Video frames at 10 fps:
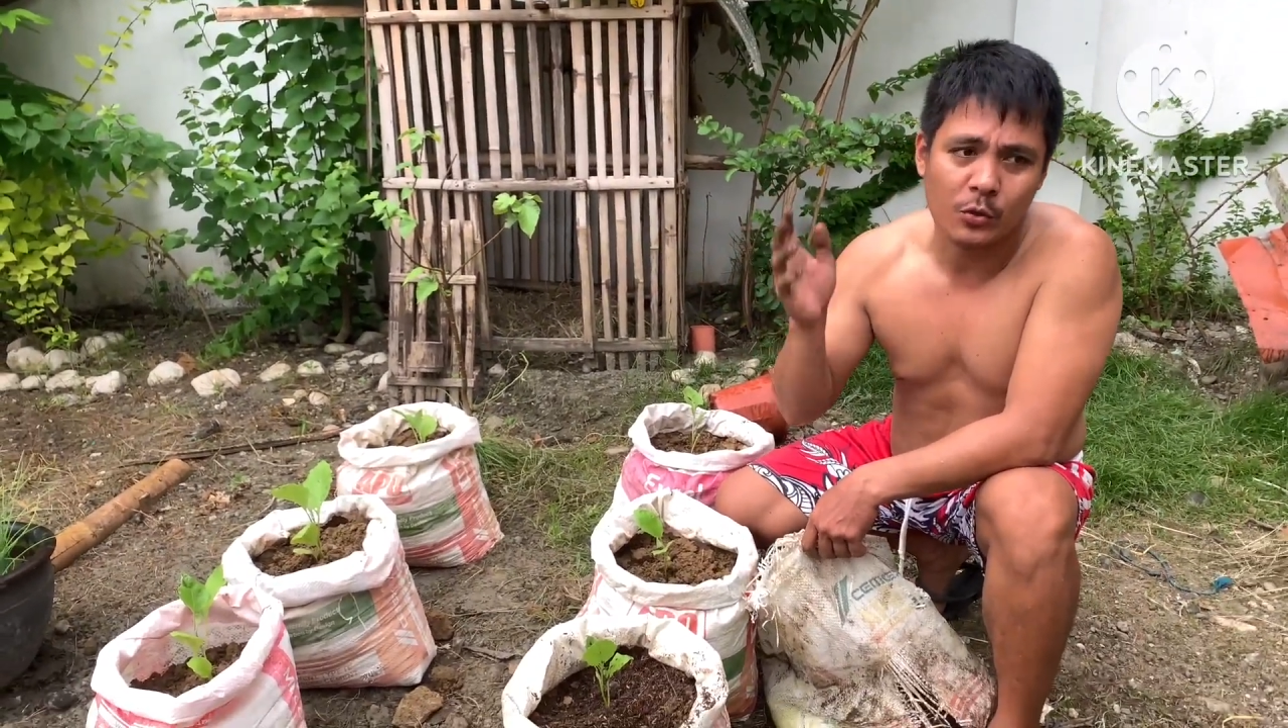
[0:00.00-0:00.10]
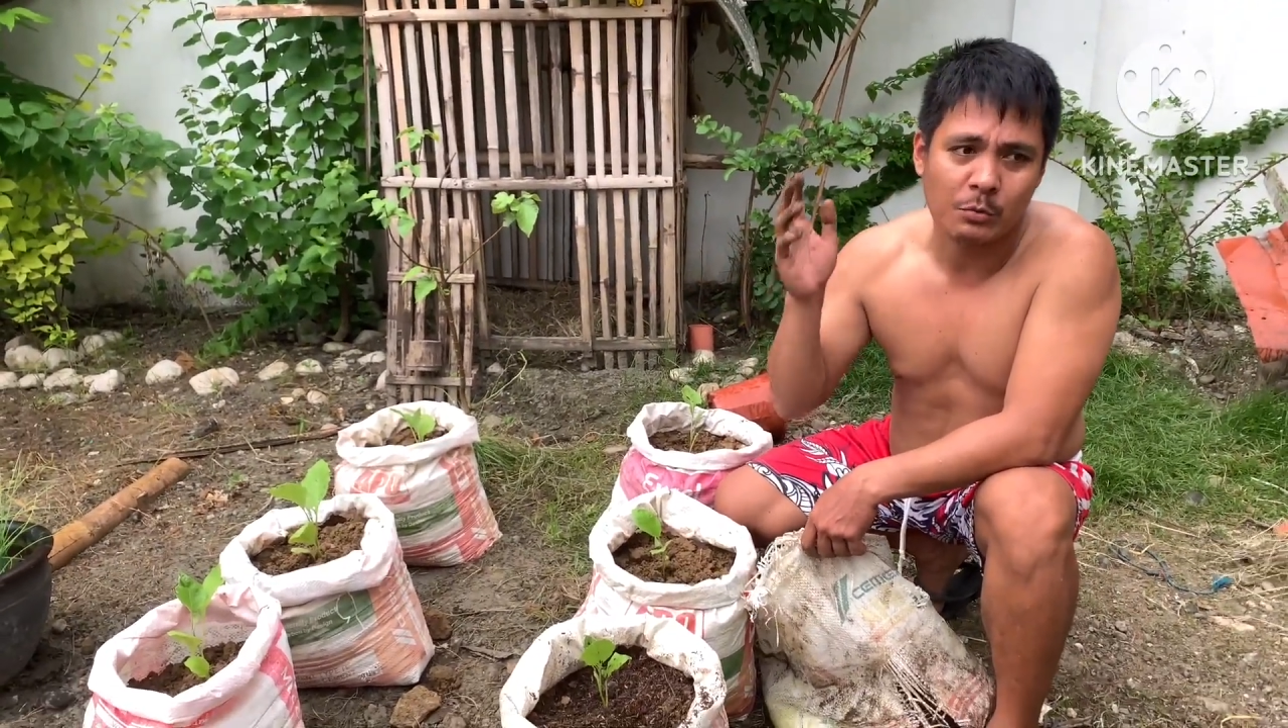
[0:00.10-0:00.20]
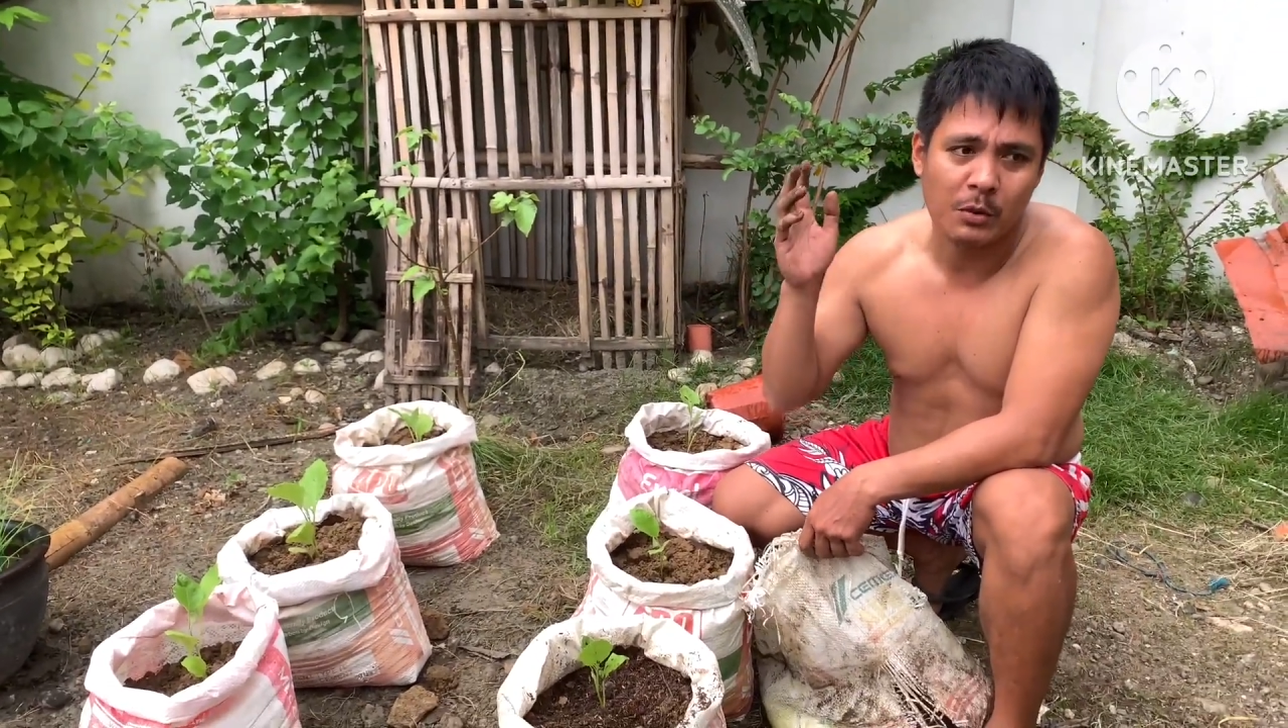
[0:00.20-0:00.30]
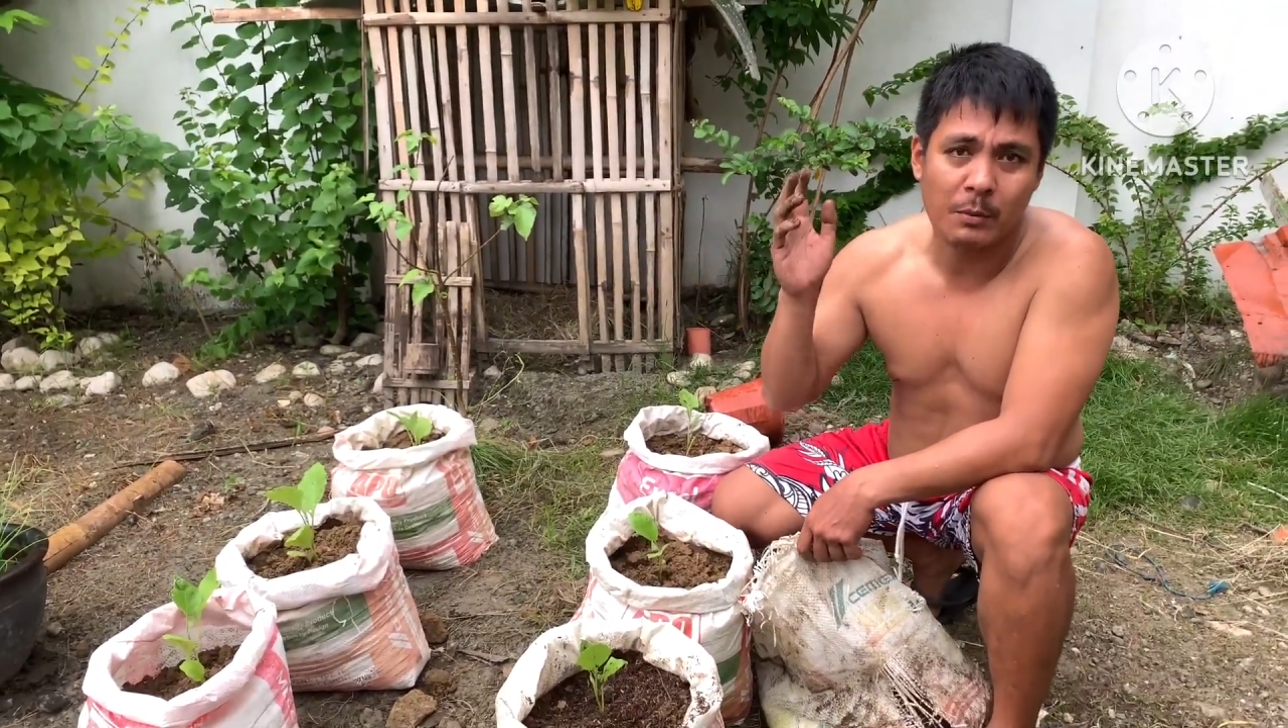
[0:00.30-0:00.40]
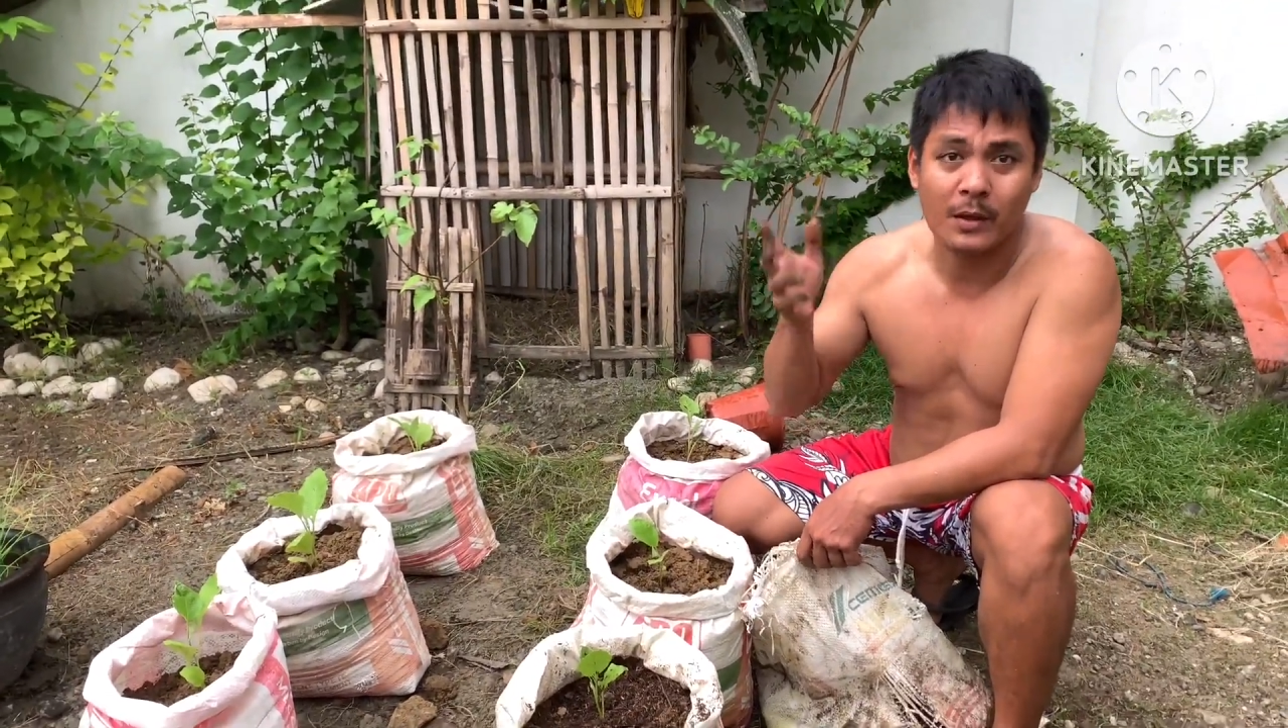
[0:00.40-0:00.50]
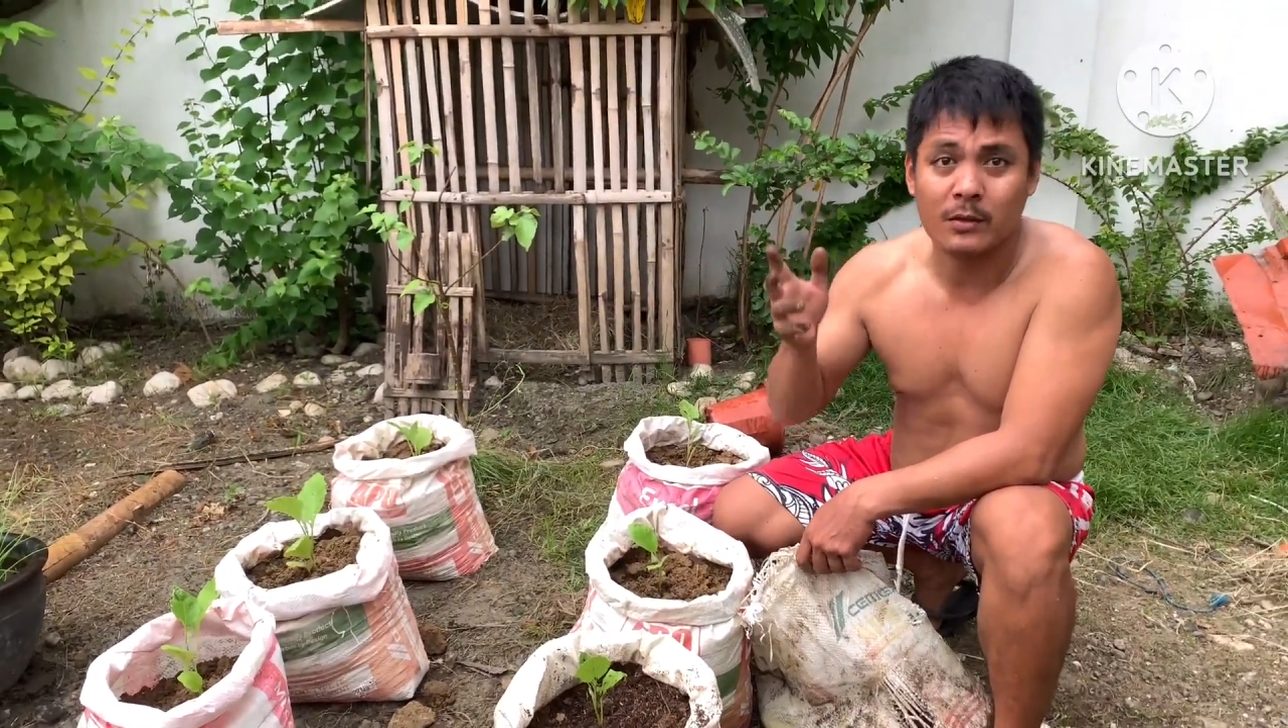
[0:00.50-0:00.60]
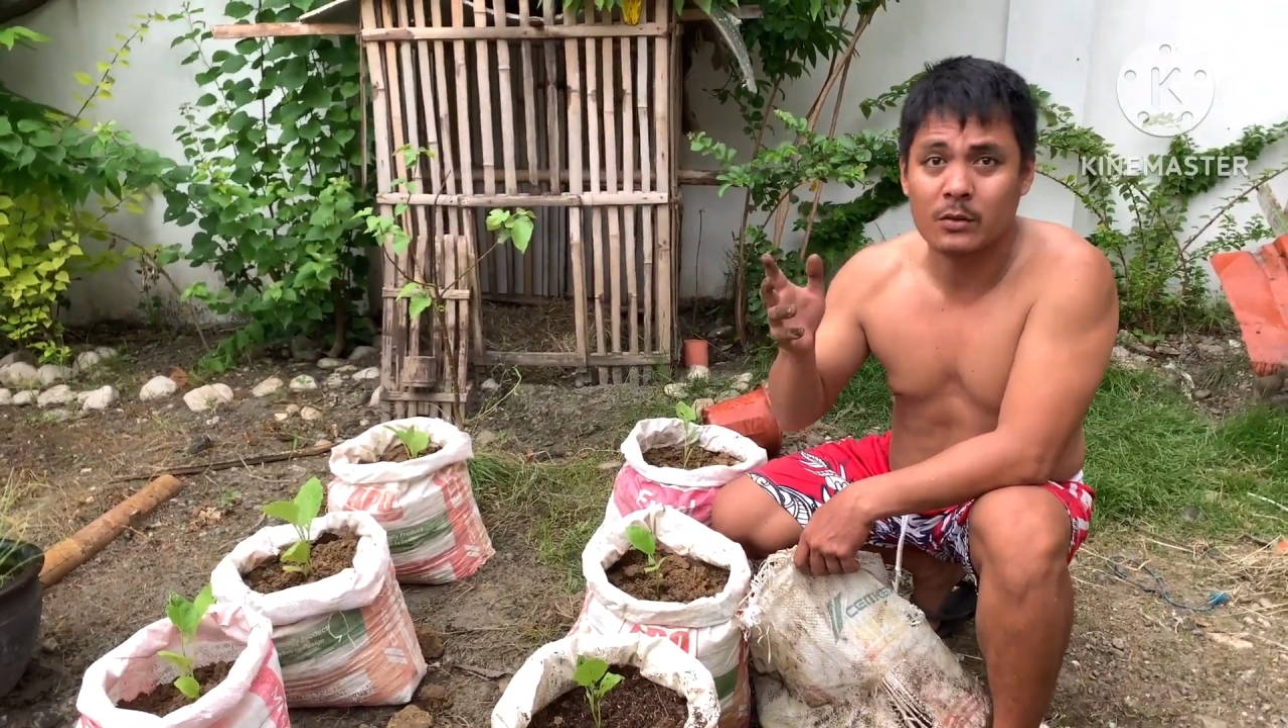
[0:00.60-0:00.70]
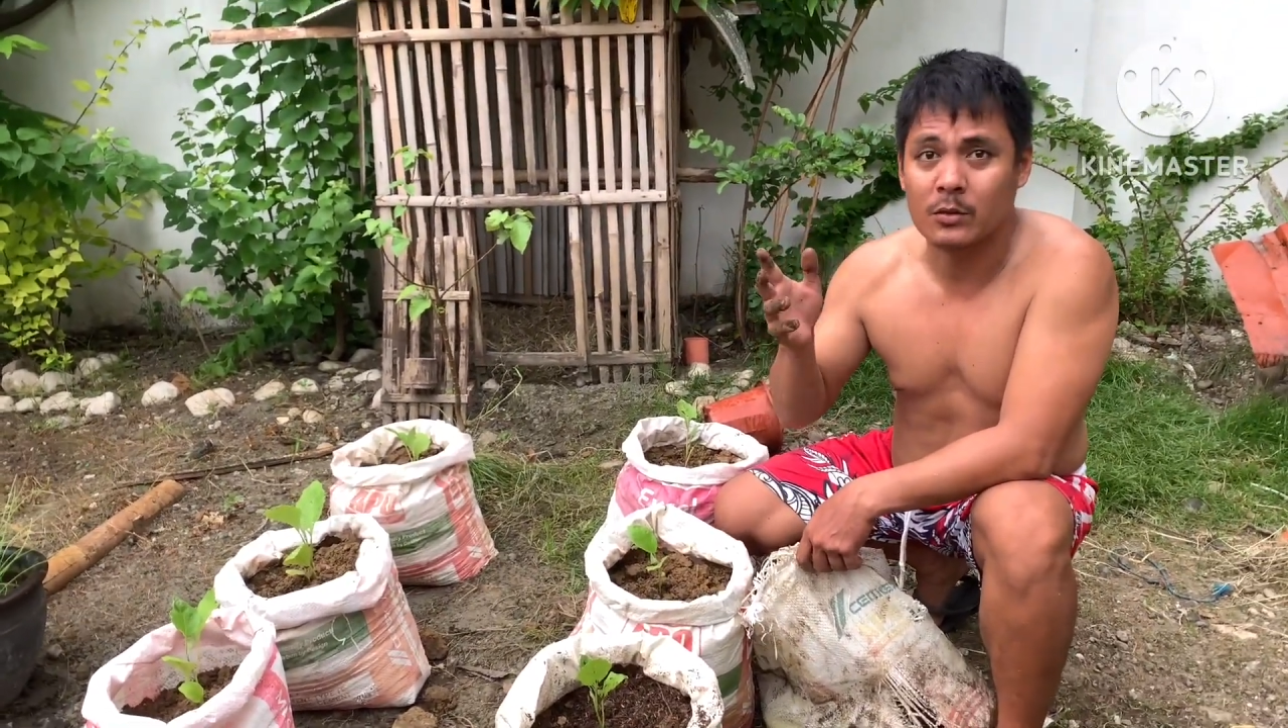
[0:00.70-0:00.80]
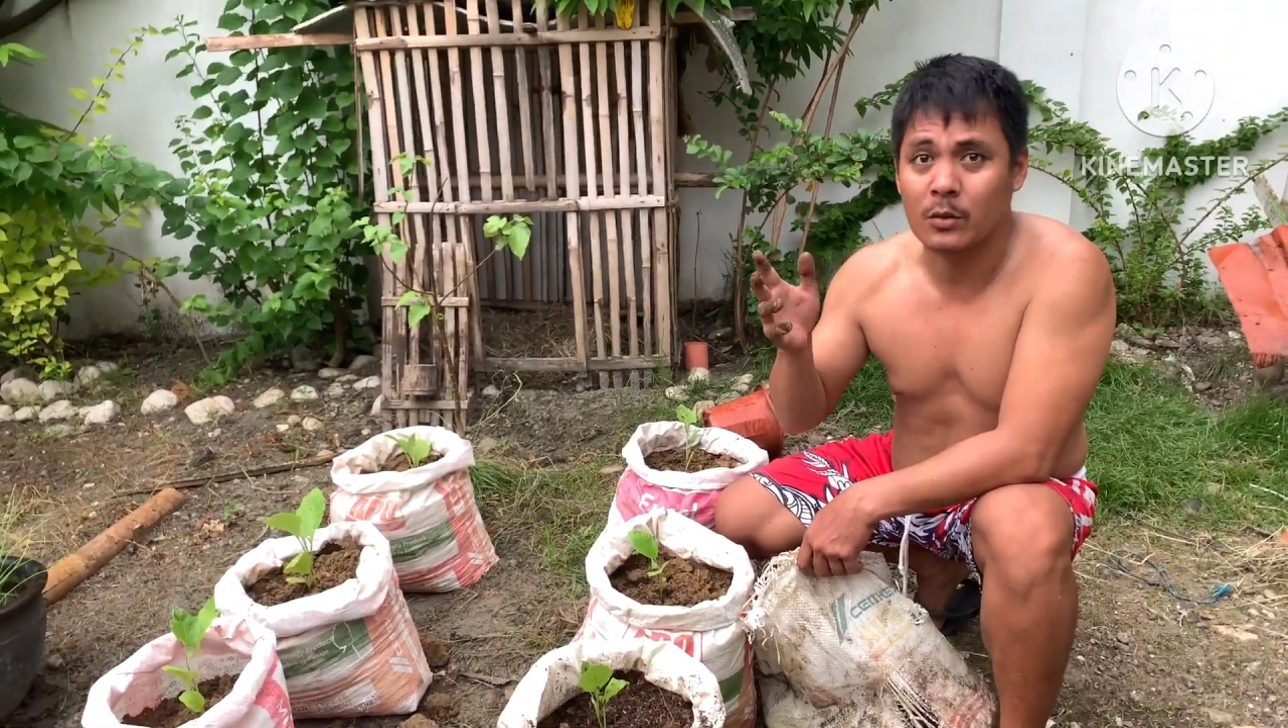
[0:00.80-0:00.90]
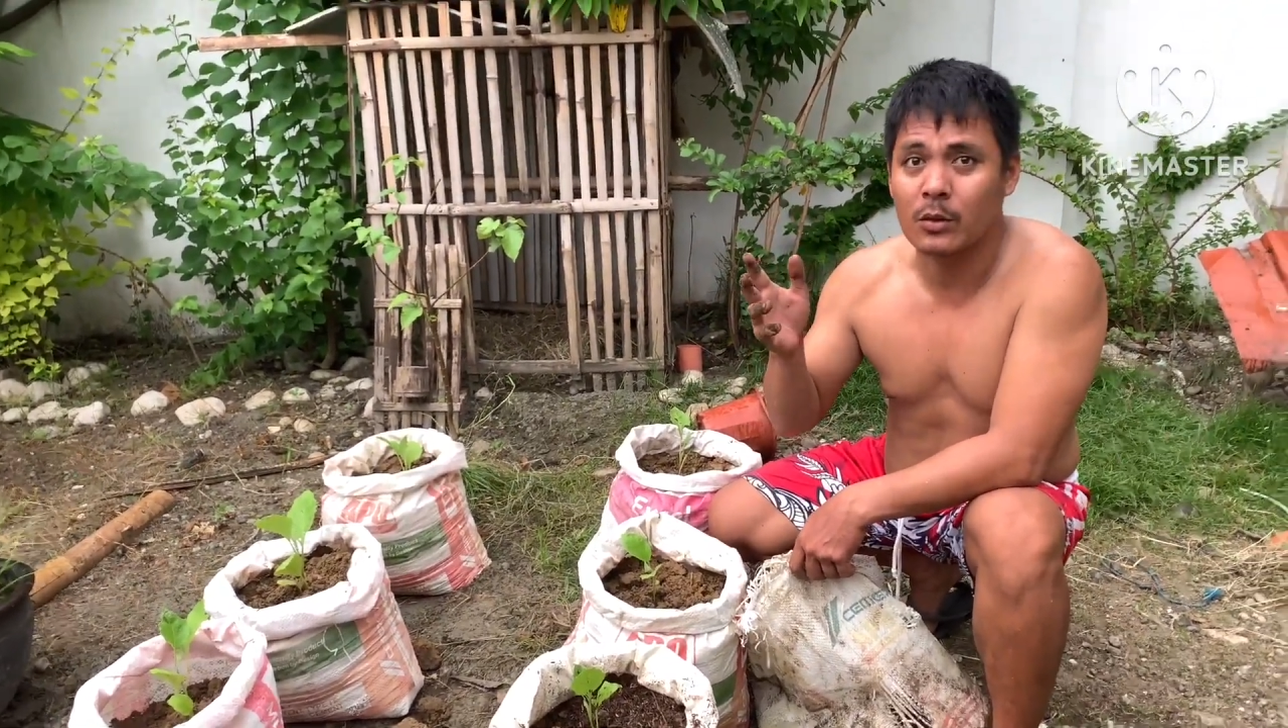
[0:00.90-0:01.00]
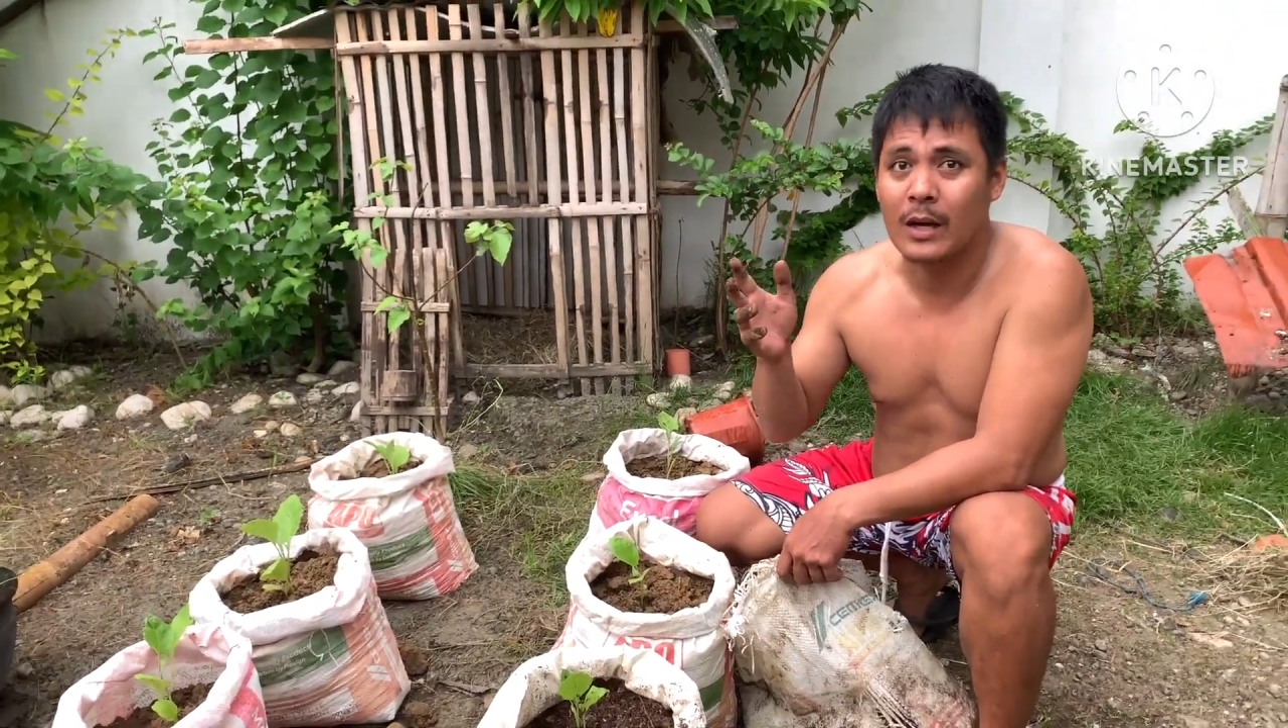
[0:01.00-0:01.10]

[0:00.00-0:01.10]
ko sa mga vlogs ko